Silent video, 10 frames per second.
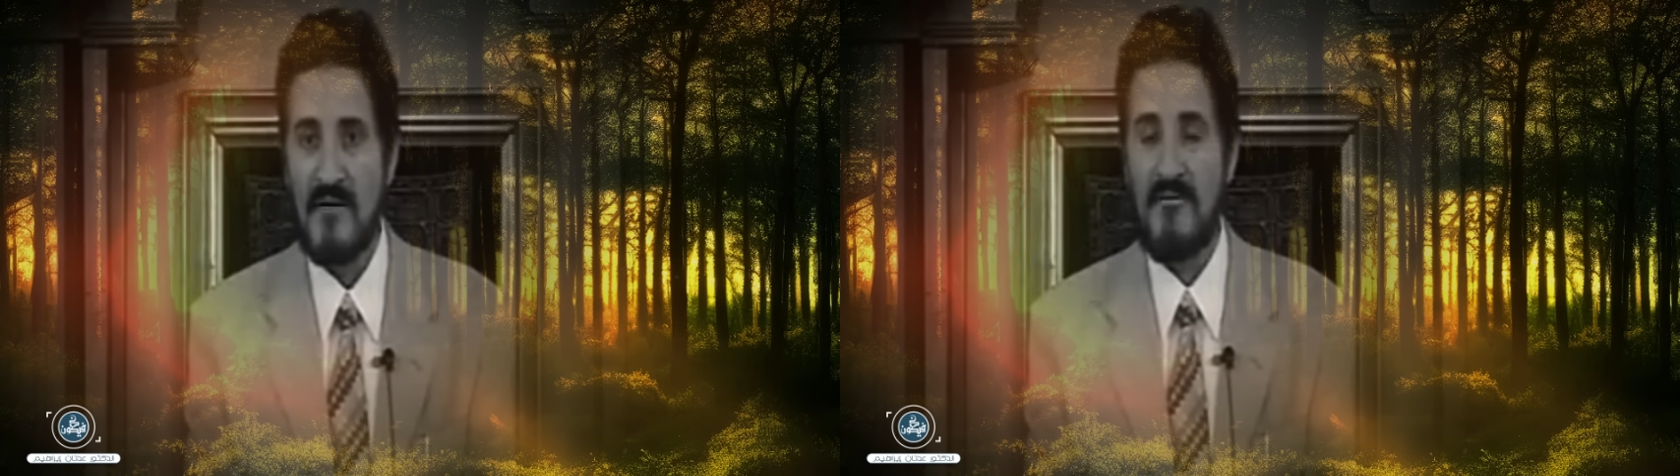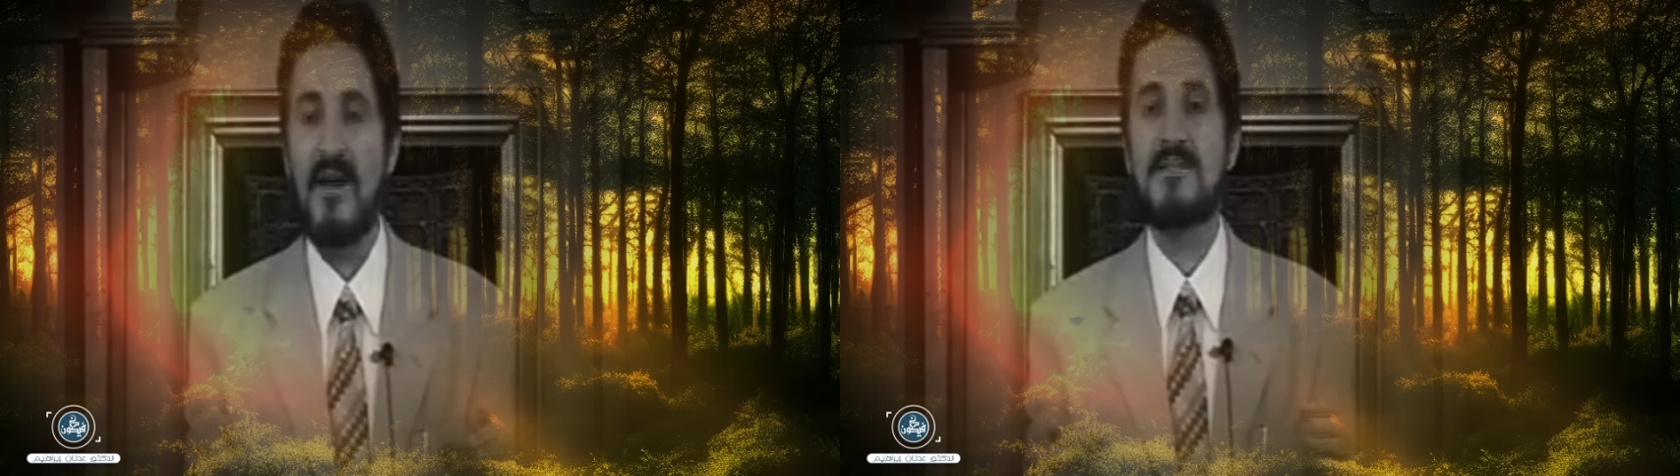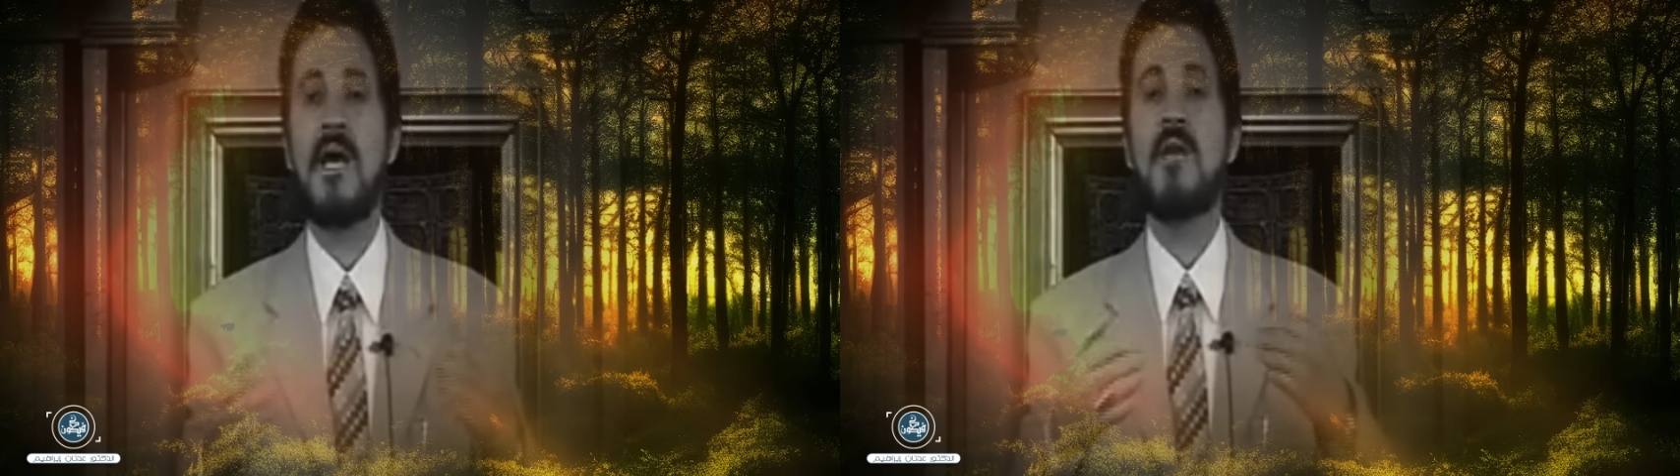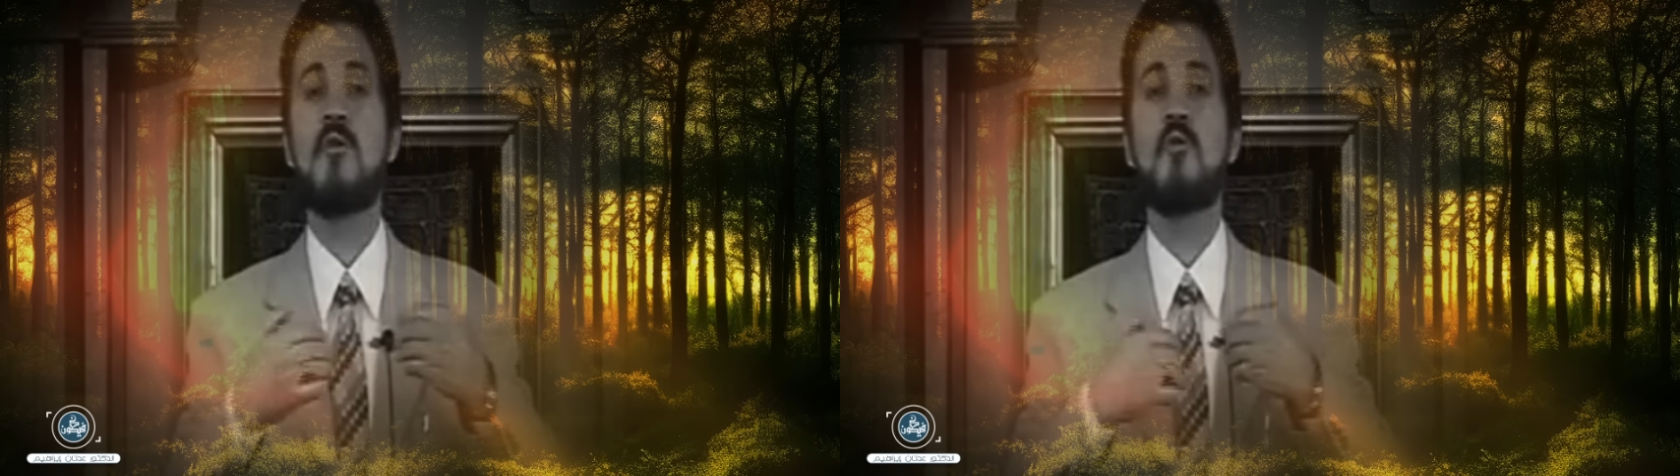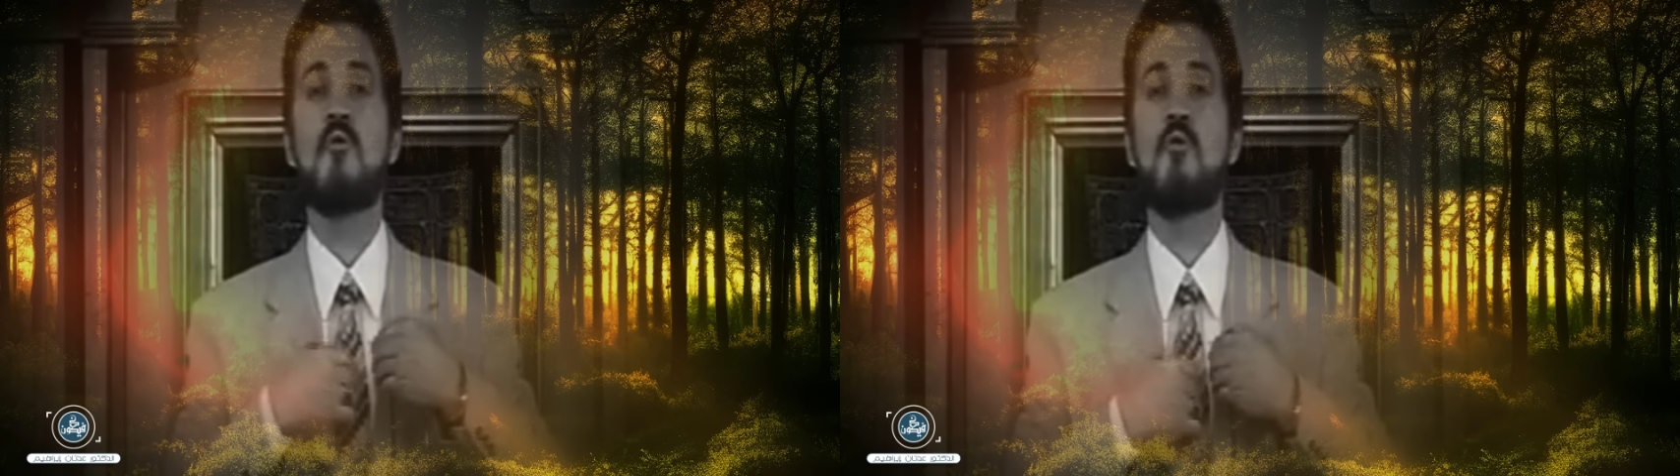فاتحا
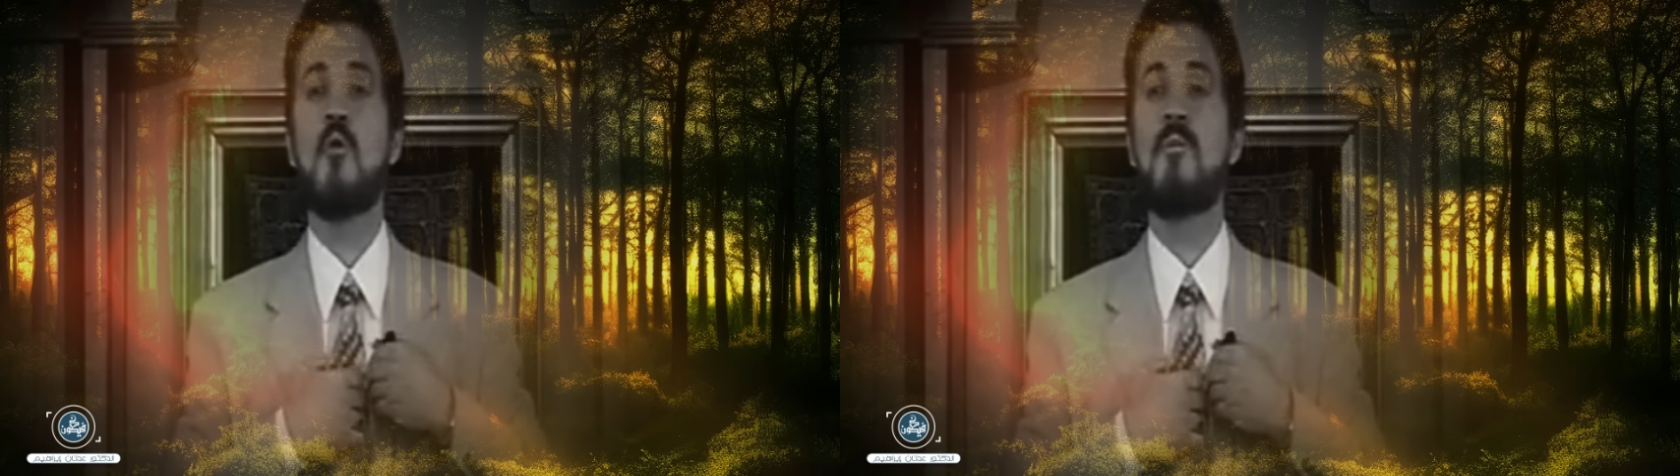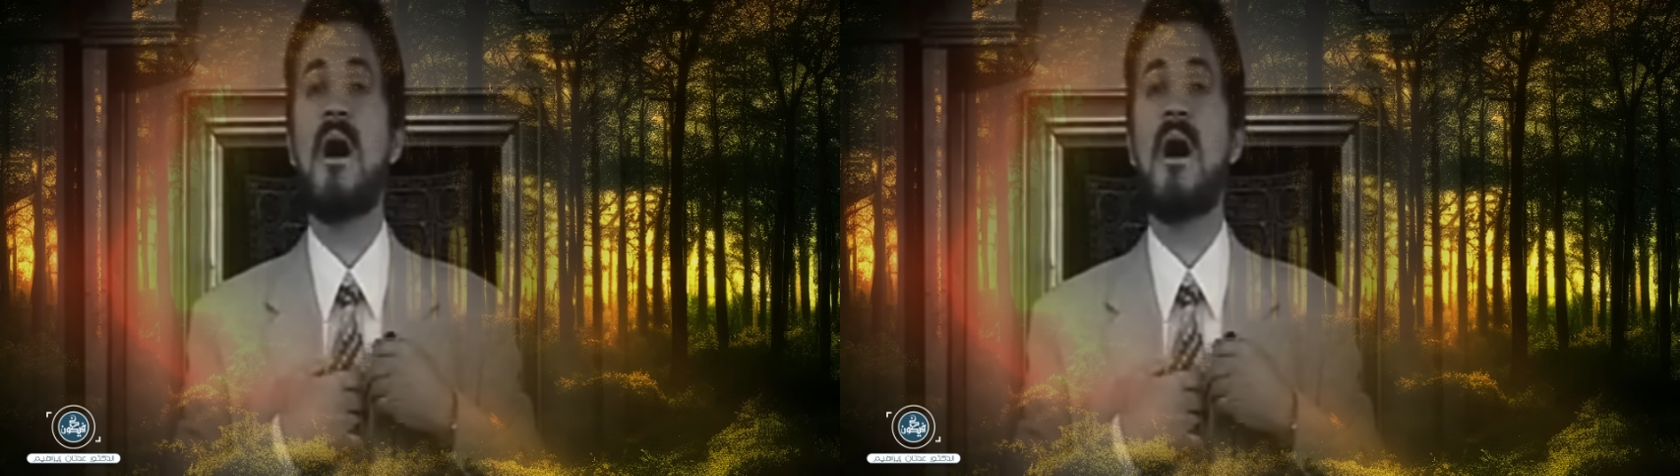للقلوب